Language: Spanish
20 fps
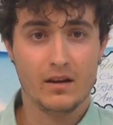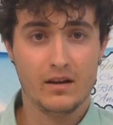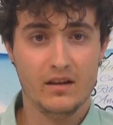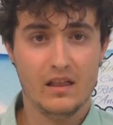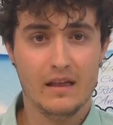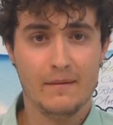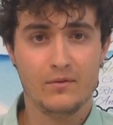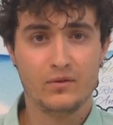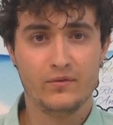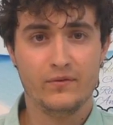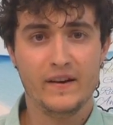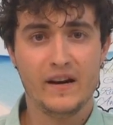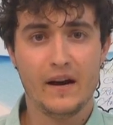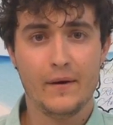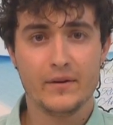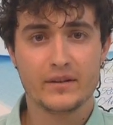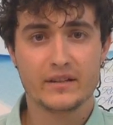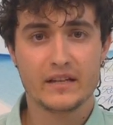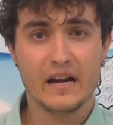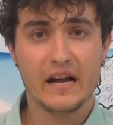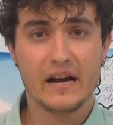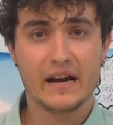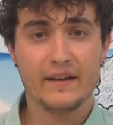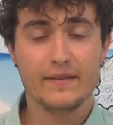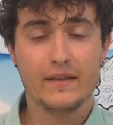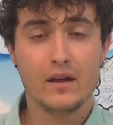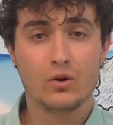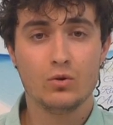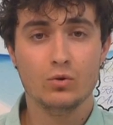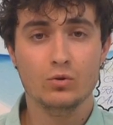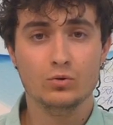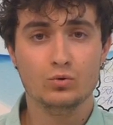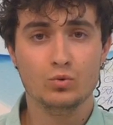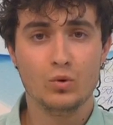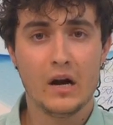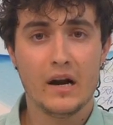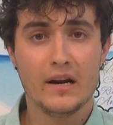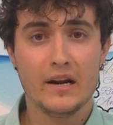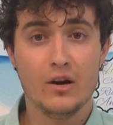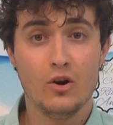Y damos fin a nuestra agenda
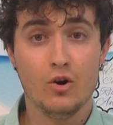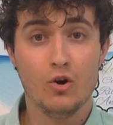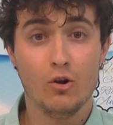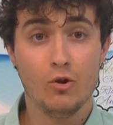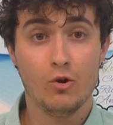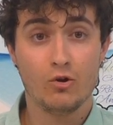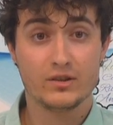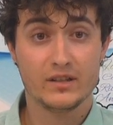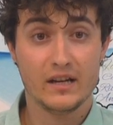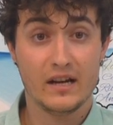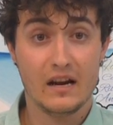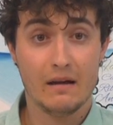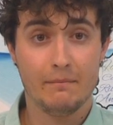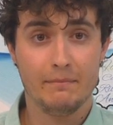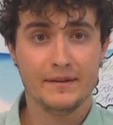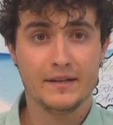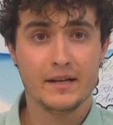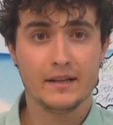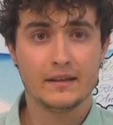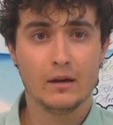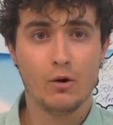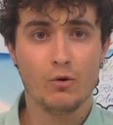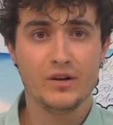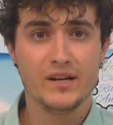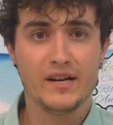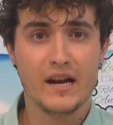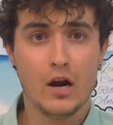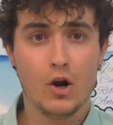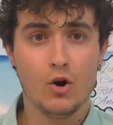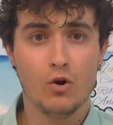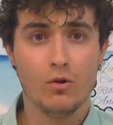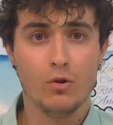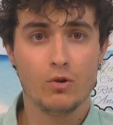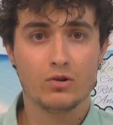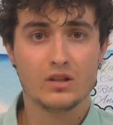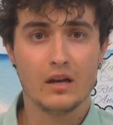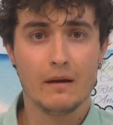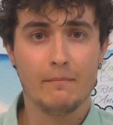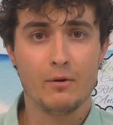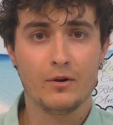cultural en Lodosa. La Peña Taurina
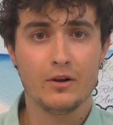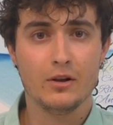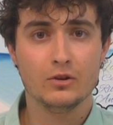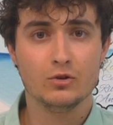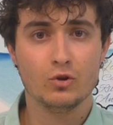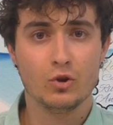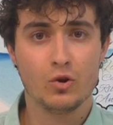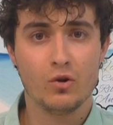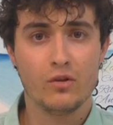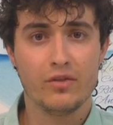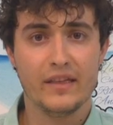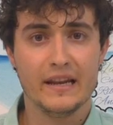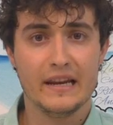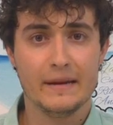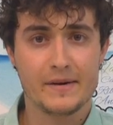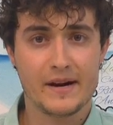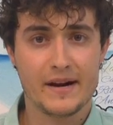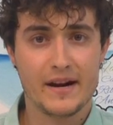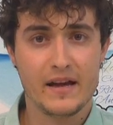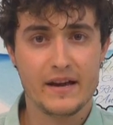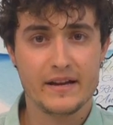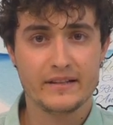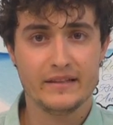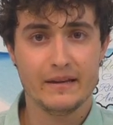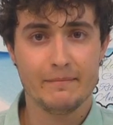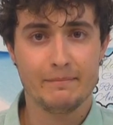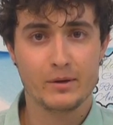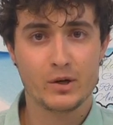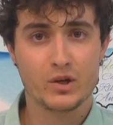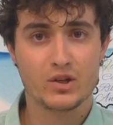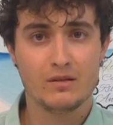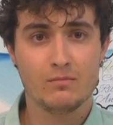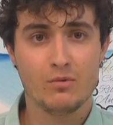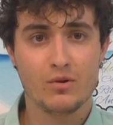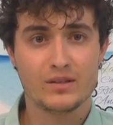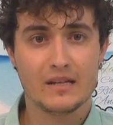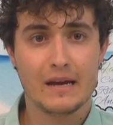Lodosa por el Toro celebrará este próximo